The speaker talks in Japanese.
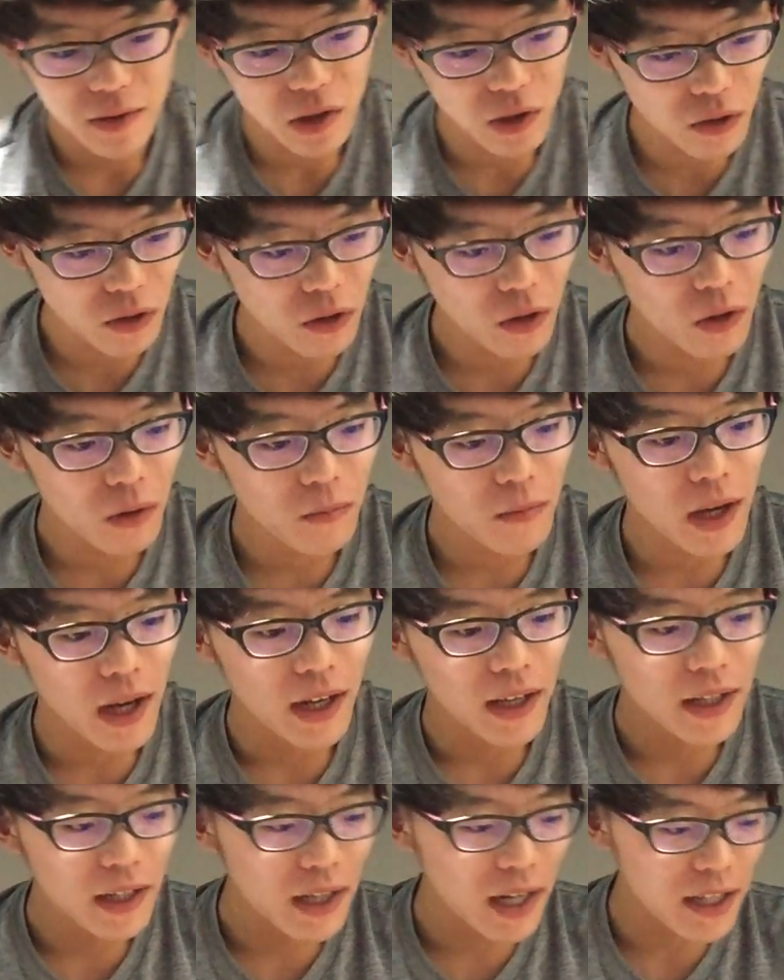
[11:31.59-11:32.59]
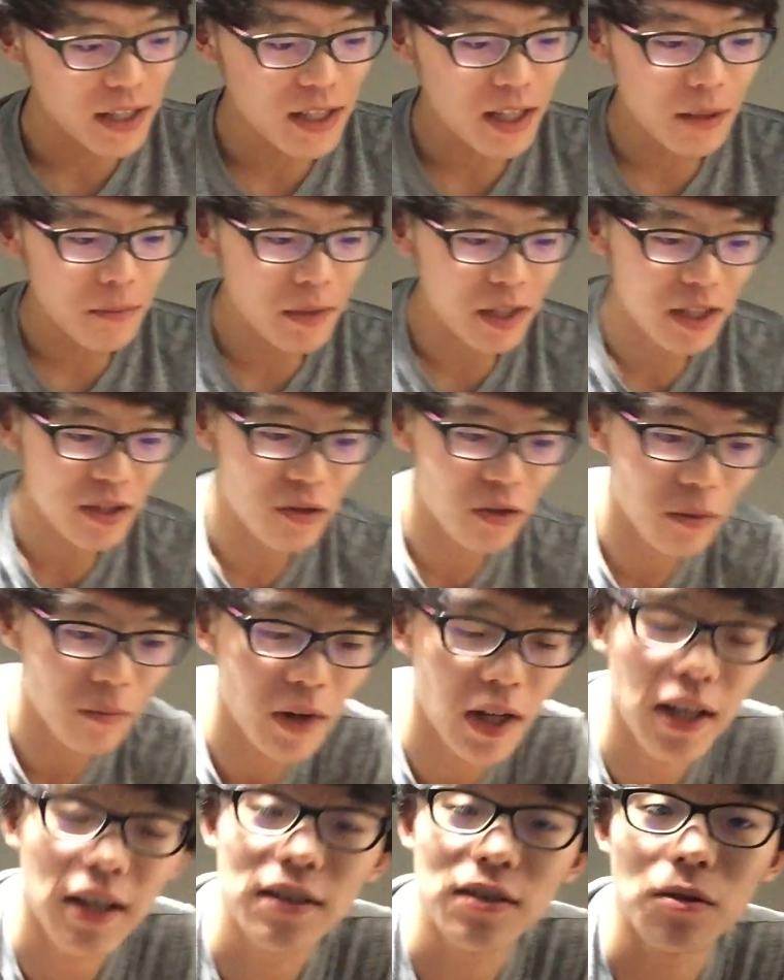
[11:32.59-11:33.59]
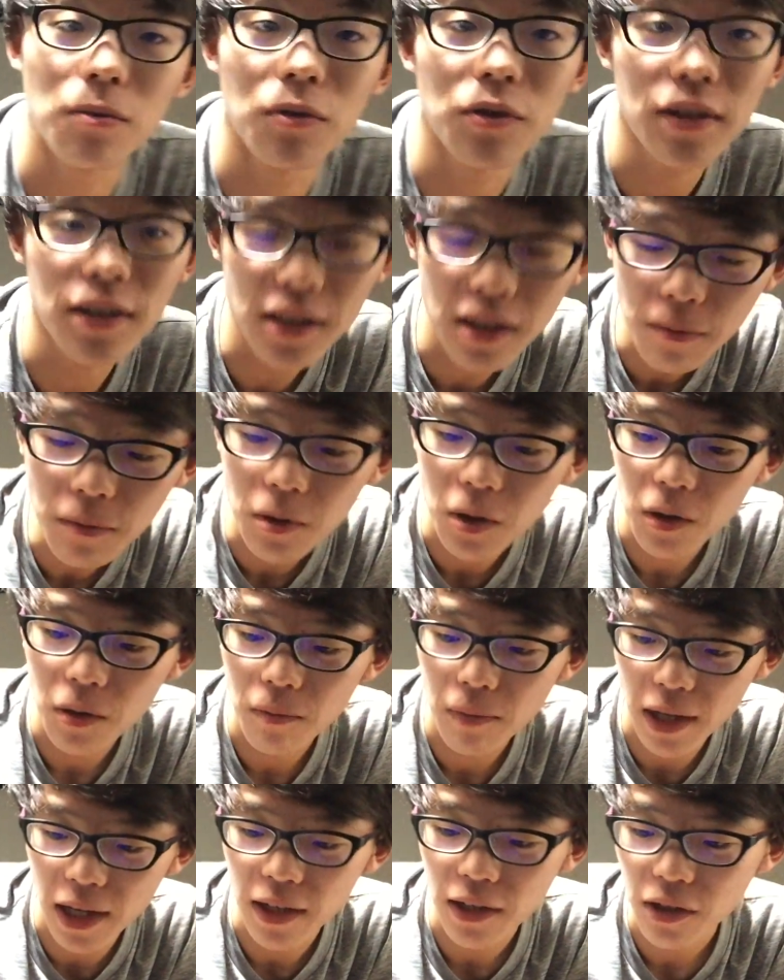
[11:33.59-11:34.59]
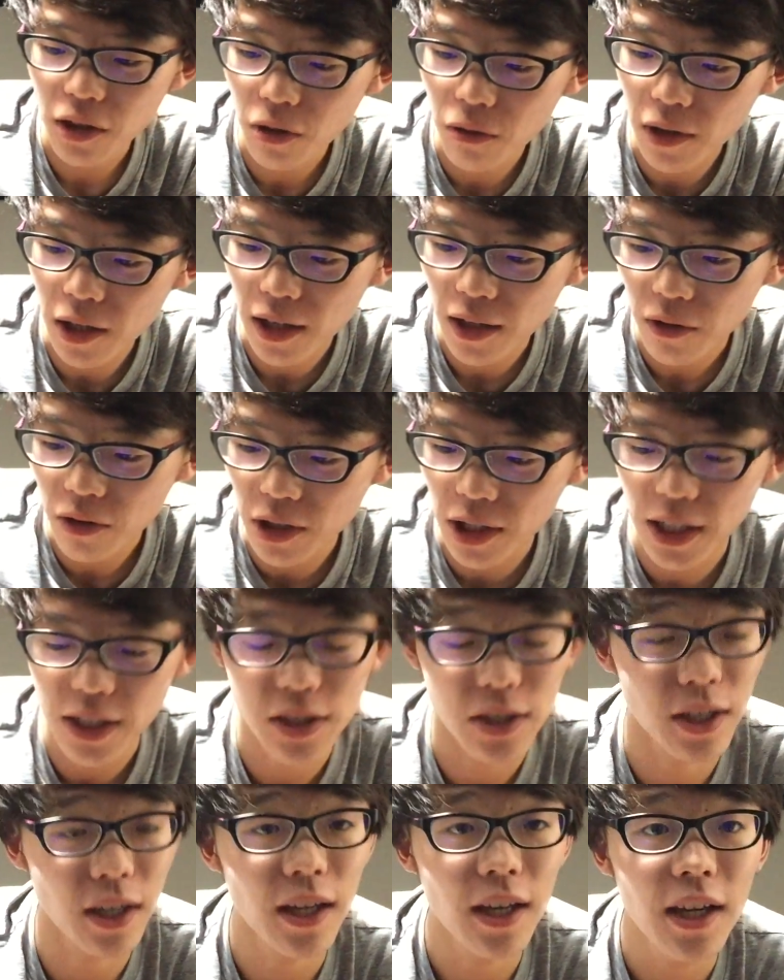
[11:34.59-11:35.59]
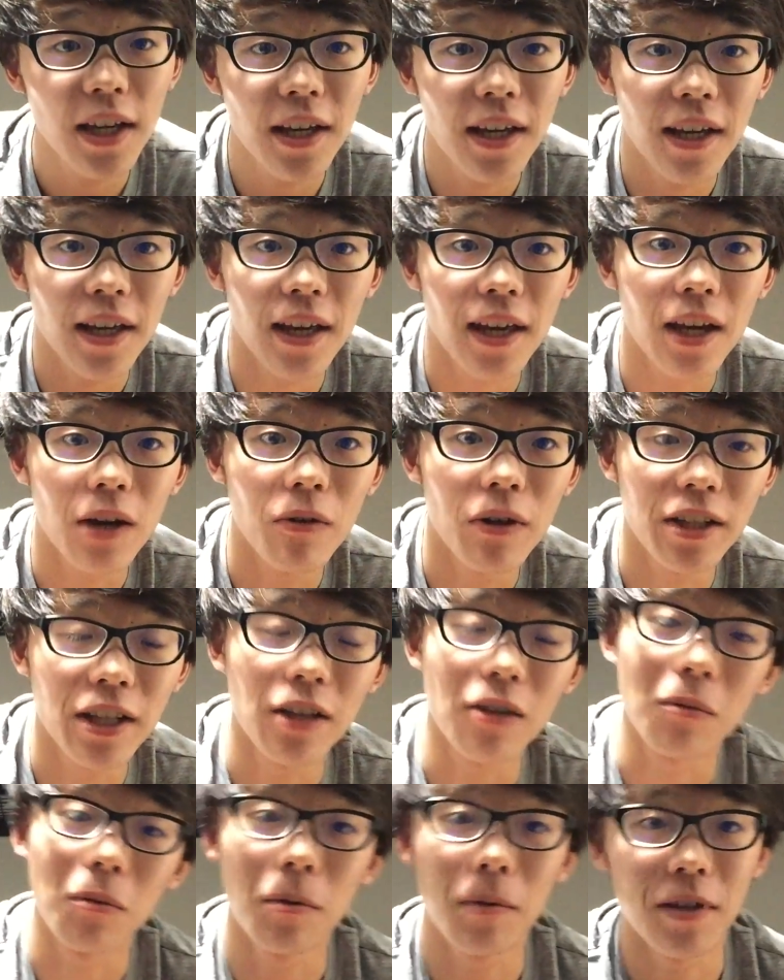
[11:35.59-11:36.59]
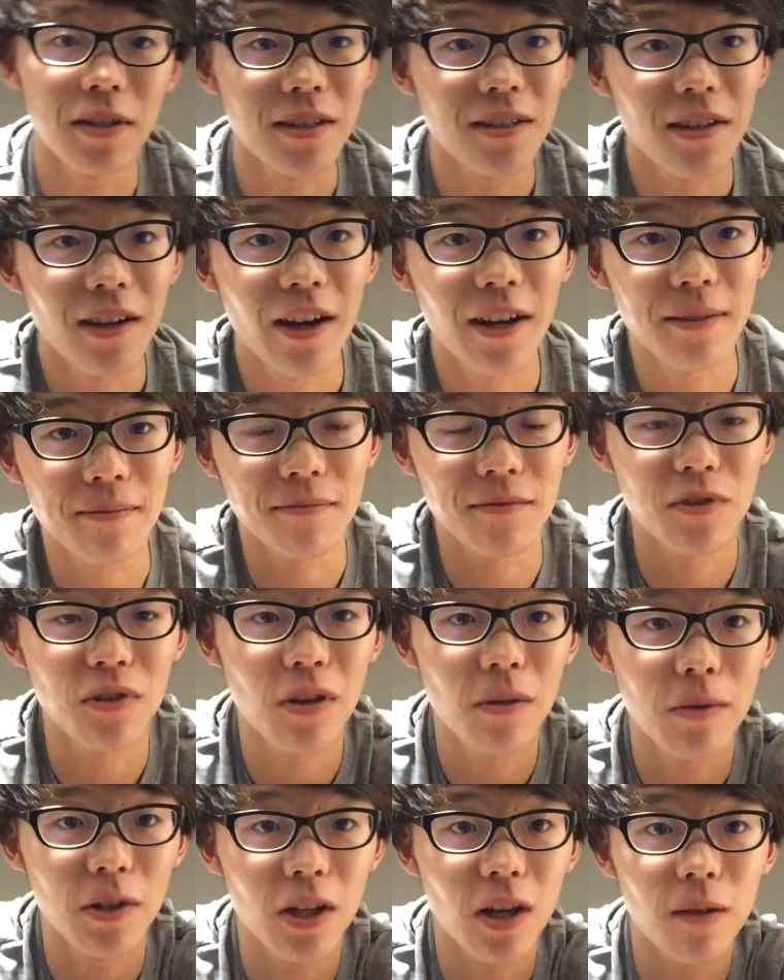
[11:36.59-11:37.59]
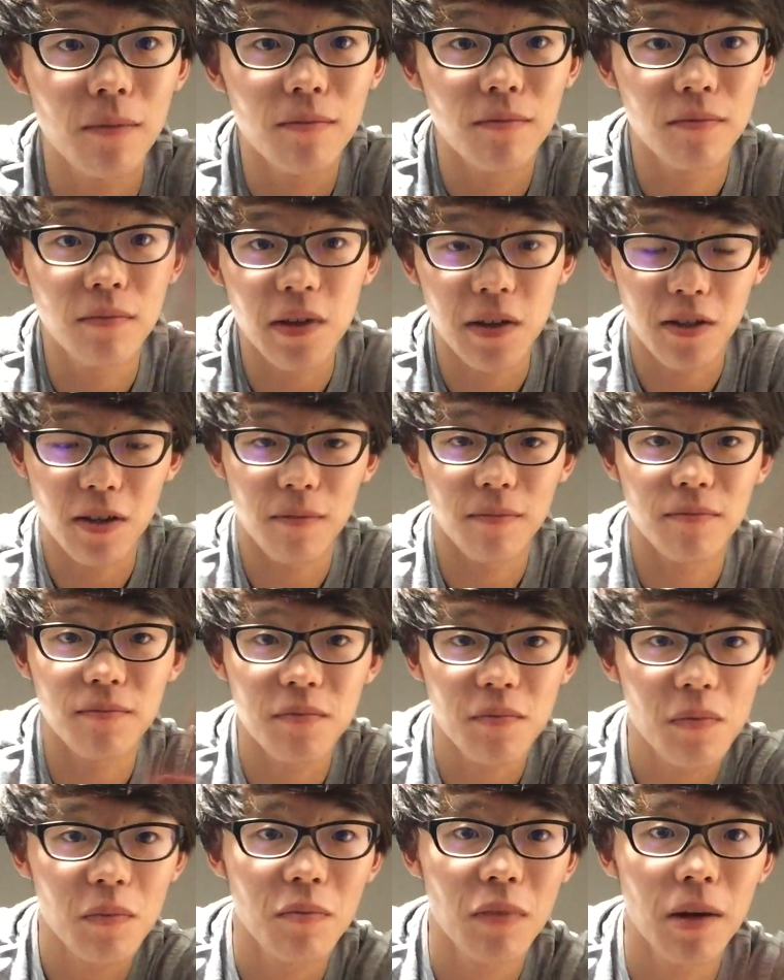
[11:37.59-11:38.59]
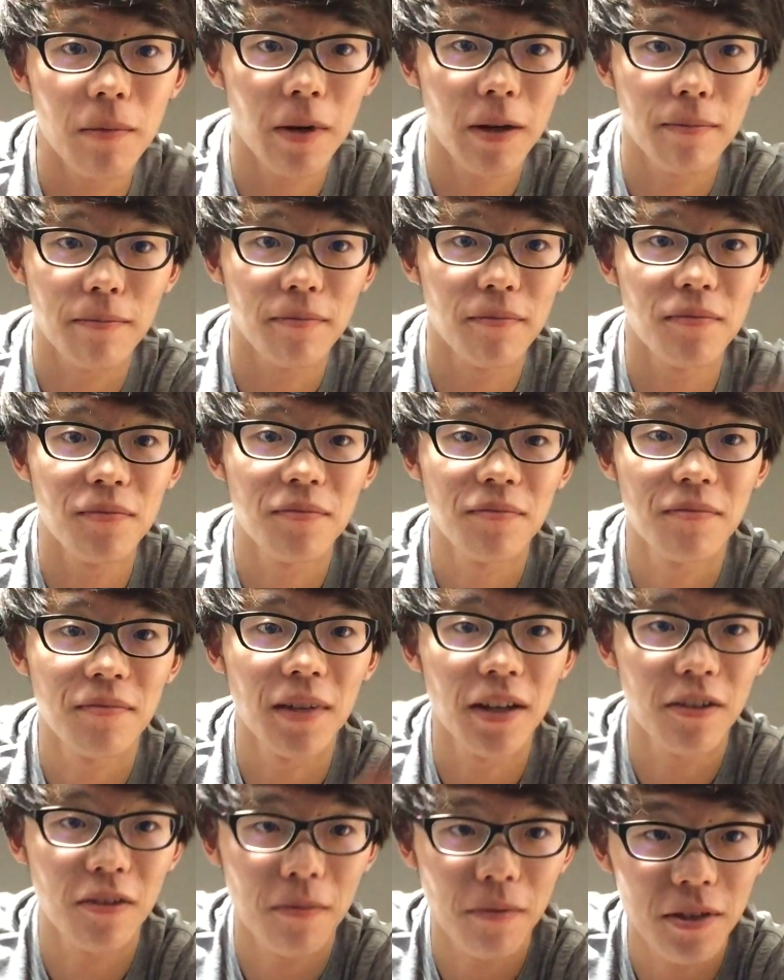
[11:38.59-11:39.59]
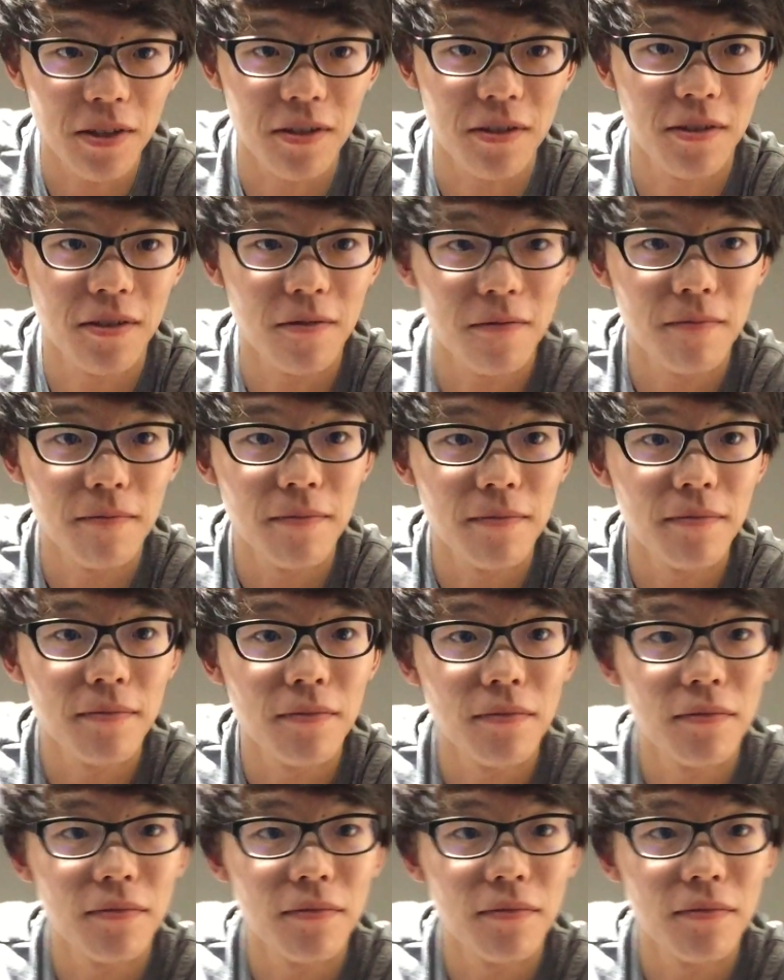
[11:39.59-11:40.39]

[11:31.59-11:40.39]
その、まあ、明日またそれも話すと思うんですけども、まあ、今日はこんな感じで、えー、終わりたいと思います。はい。それではまた、皆さん、バイバイ。ありがとうございます。